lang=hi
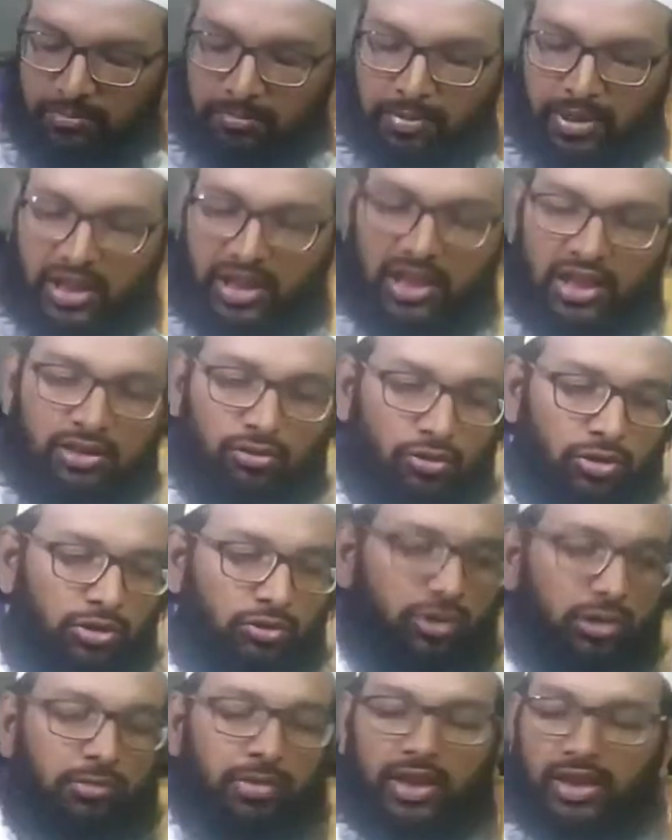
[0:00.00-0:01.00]
पहले तो यूं
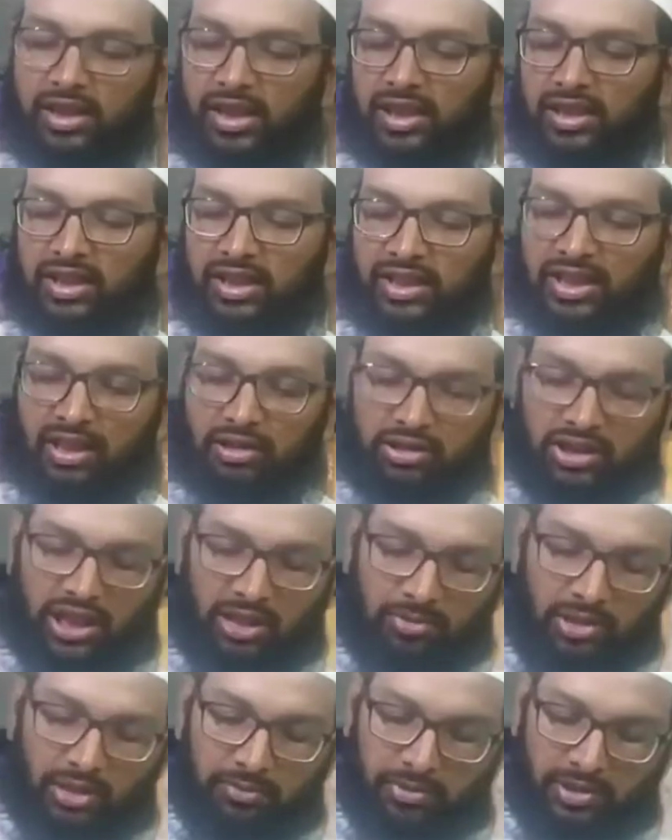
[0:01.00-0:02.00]
ही बैठ जाता था उसके
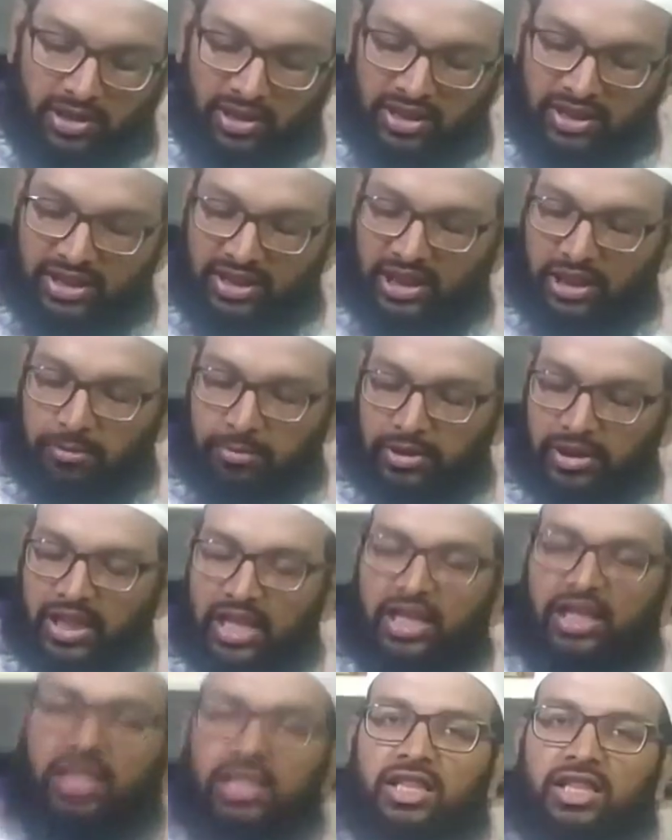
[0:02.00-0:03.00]
बाद फिर किसी ने बताया
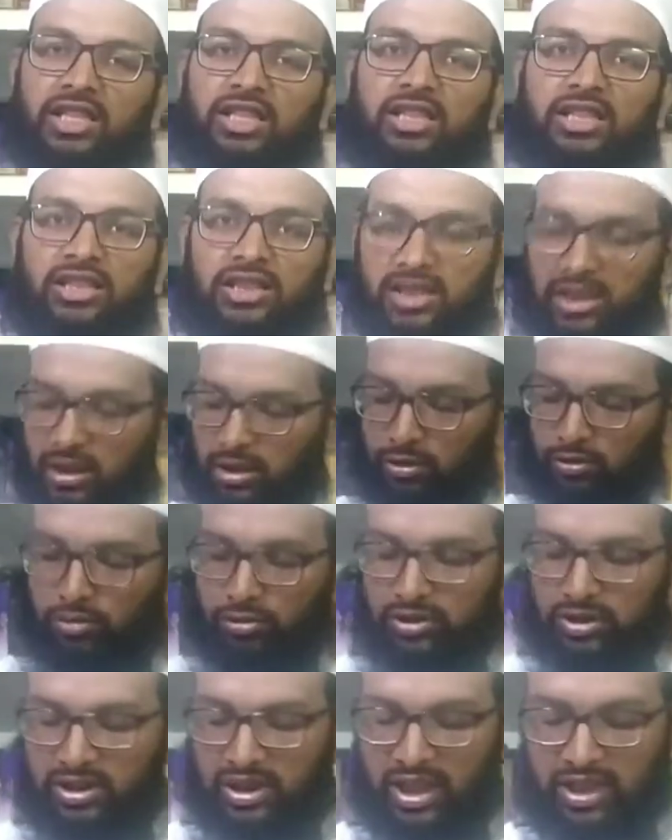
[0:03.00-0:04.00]
कि ग्रीन स्क्रीन
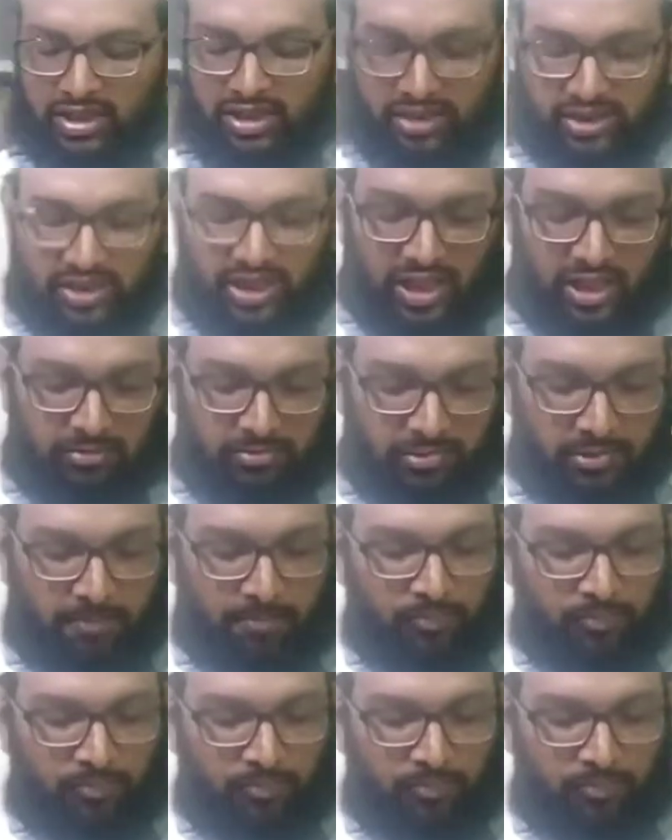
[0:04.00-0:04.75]
यूज़ क्या कीजिए आप